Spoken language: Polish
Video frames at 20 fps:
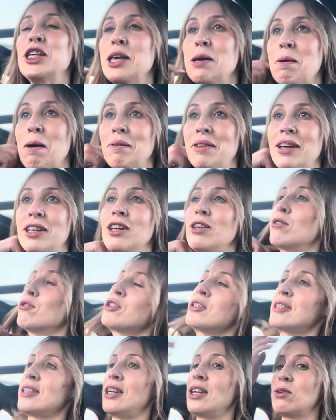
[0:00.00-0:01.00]
nie mam takiej
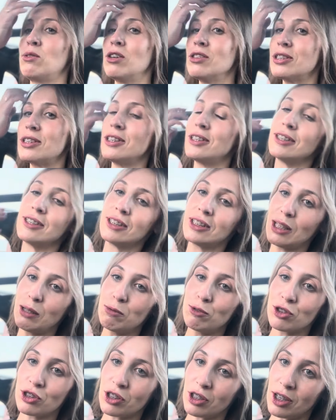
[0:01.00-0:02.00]
dużej zaległości, dzięki
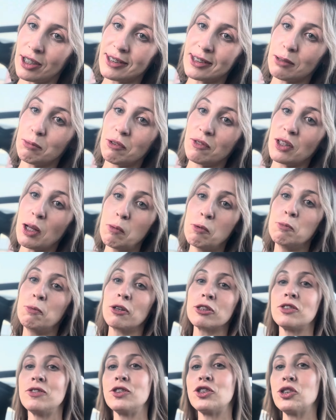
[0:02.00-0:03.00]
temu, że trochę sobie w domu
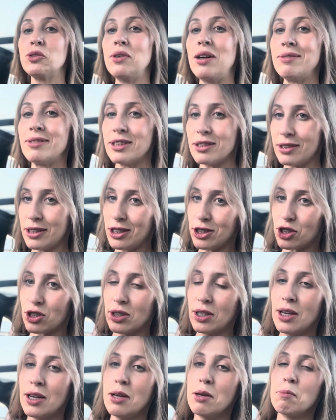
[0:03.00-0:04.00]
poćwiczyłam, co też
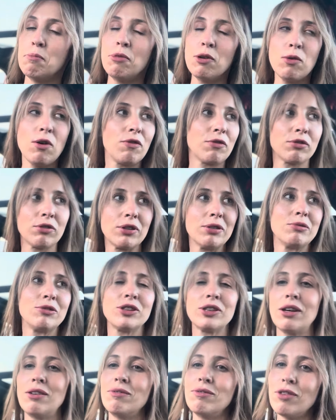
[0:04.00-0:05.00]
było w którymś
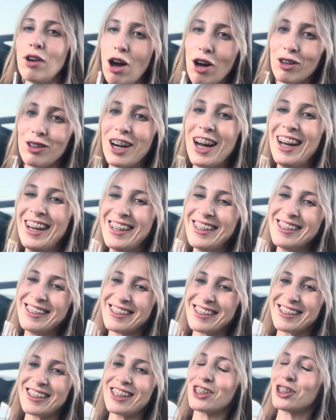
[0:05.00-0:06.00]
tam vlogu
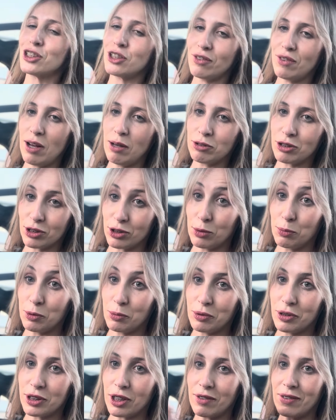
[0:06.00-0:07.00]
zdecydowałam się to
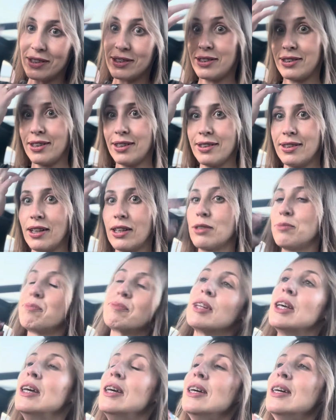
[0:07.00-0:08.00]
opublikować jednak.
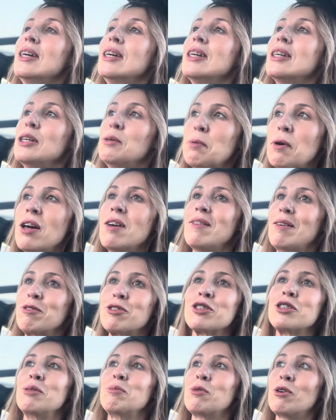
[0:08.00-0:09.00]
I powiem Wam,
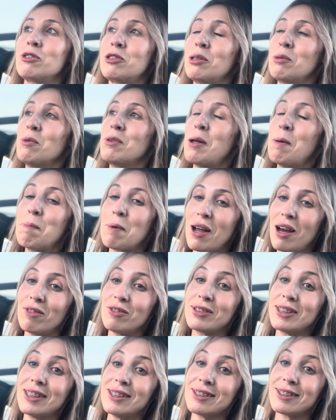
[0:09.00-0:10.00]
że nie było źle, bo
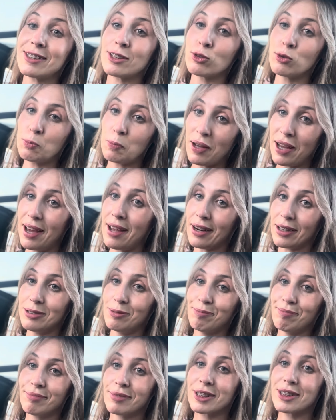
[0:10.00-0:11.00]
naprawdę super,
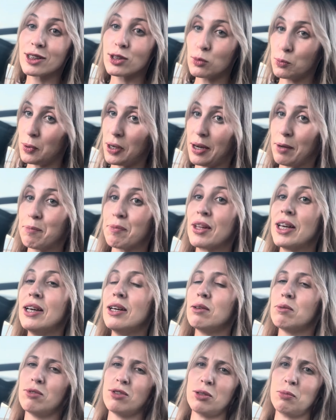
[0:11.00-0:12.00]
super.
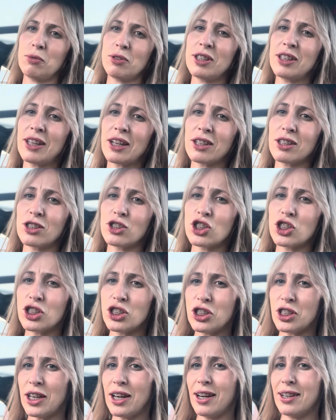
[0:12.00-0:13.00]
Może po co ja tak
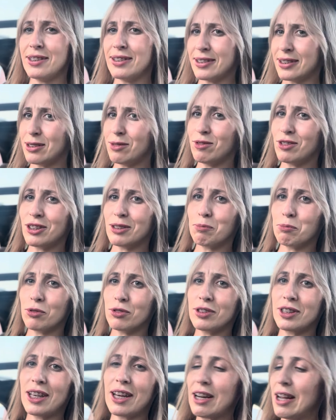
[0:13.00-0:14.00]
krzyczę, ale jestem, wiecie,
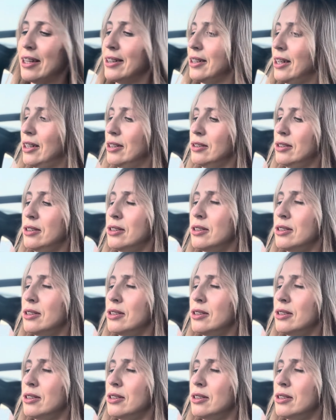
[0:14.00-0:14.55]
podjarana.